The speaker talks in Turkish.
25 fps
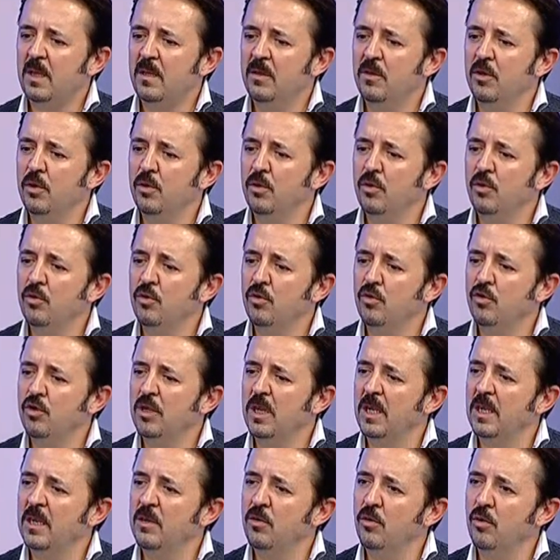tiroid
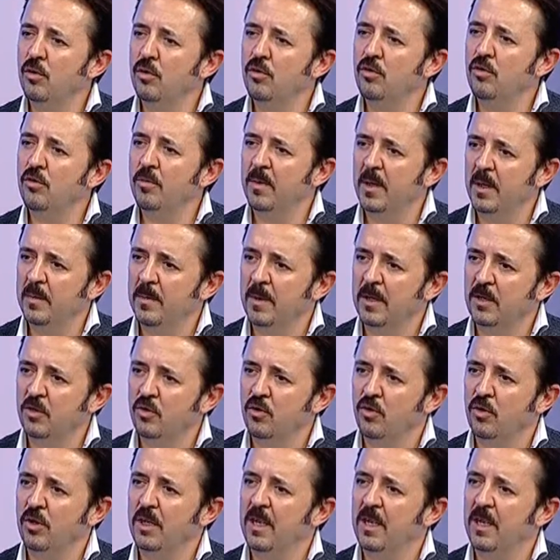hücrelerini öldürmeye başlıyor.